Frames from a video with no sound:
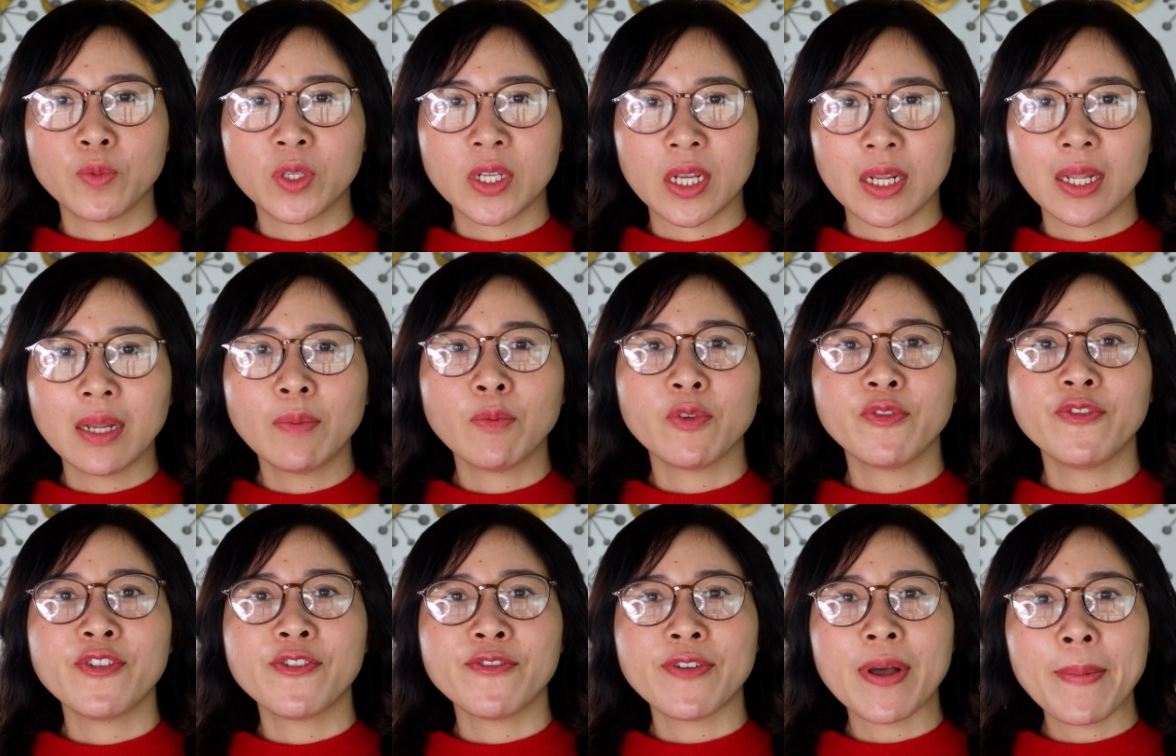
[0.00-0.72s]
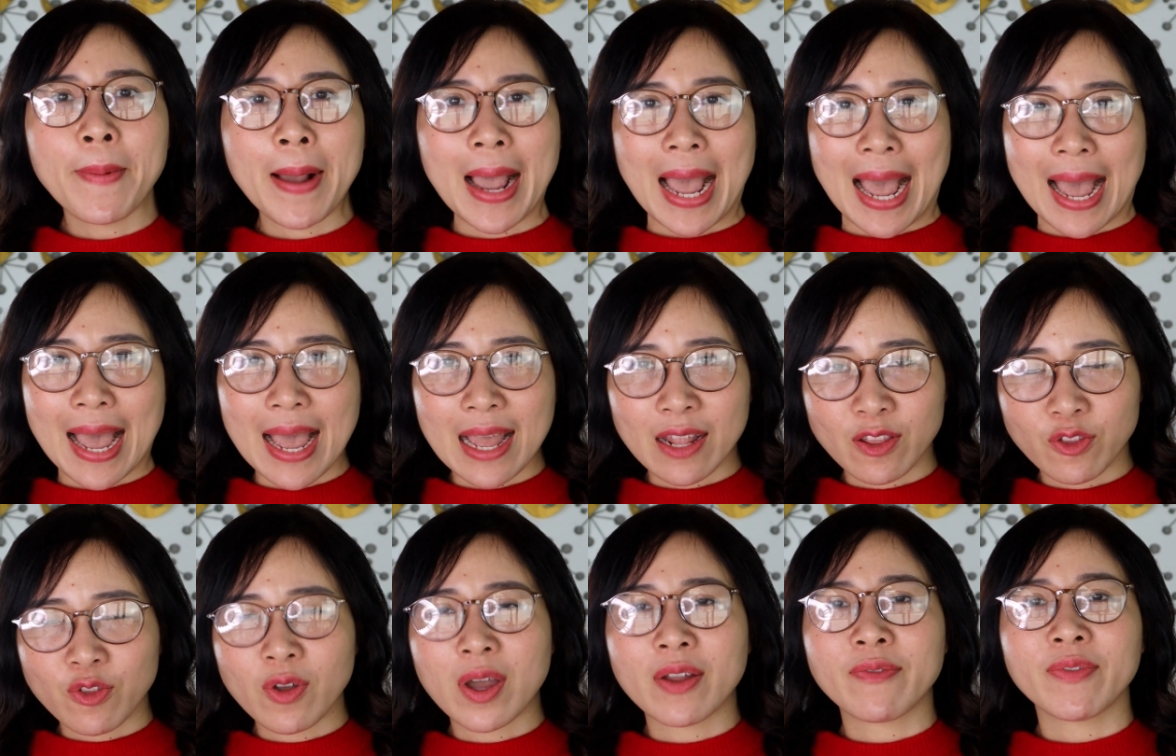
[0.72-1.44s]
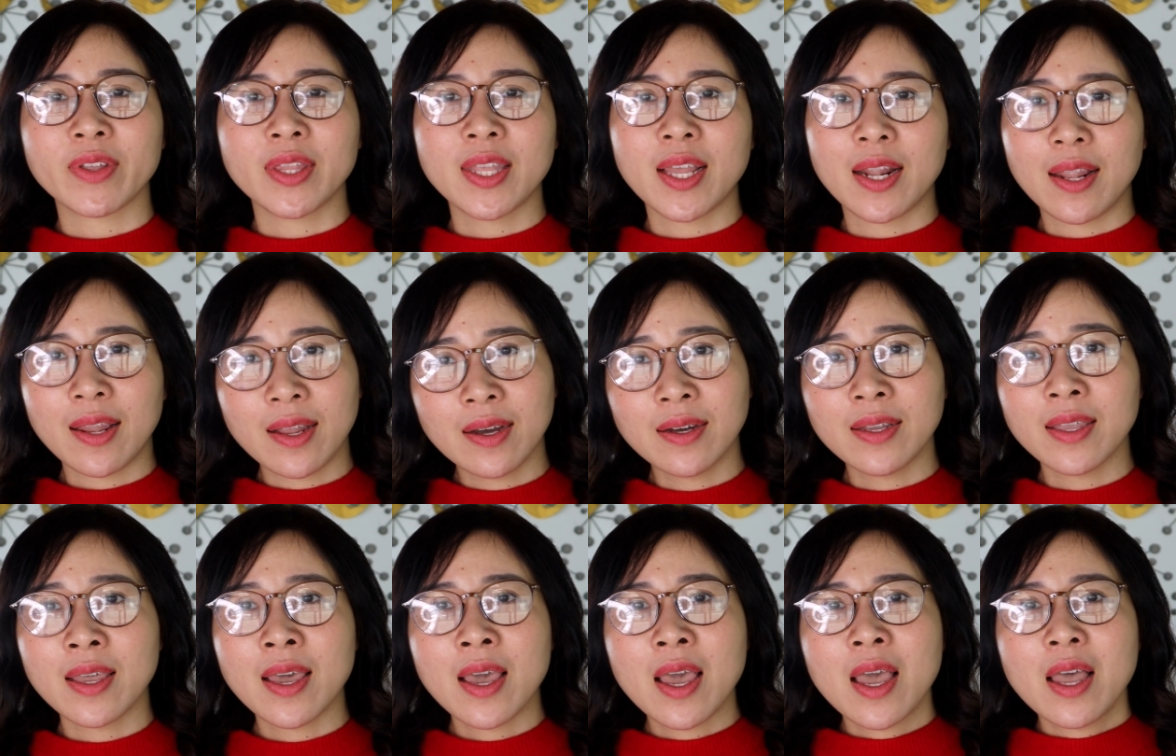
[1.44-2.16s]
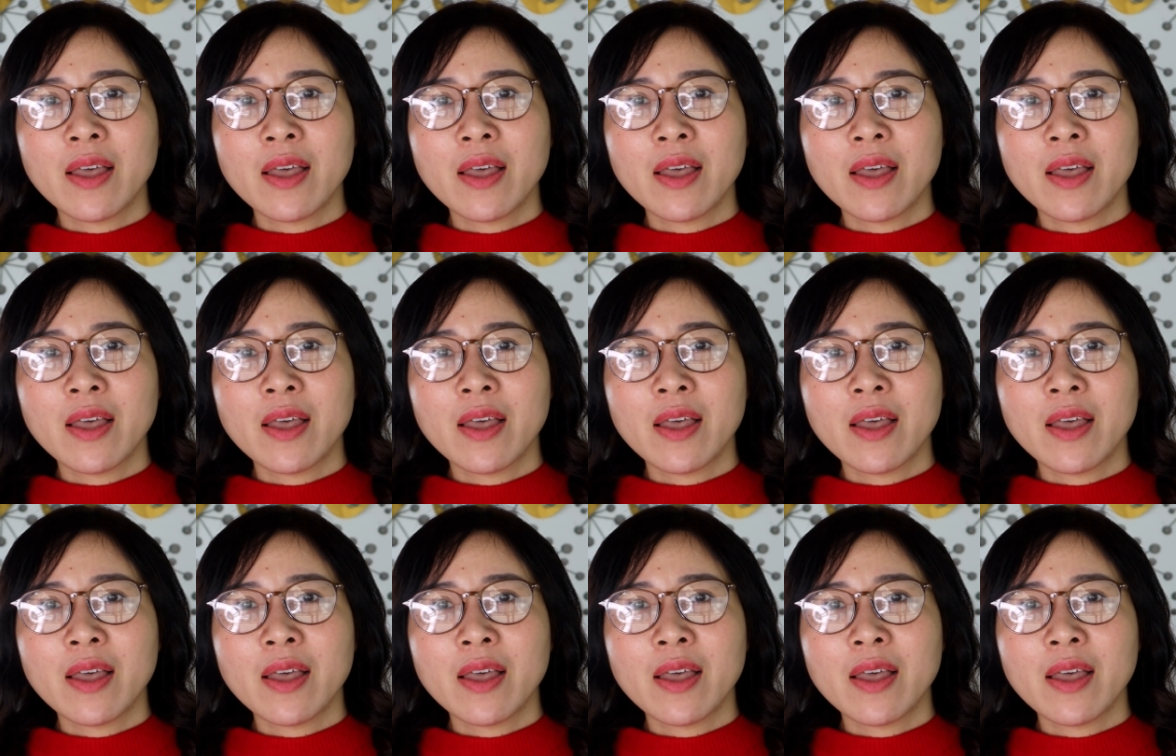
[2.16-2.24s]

chính là một phương pháp khá an toàn và tiện lợi,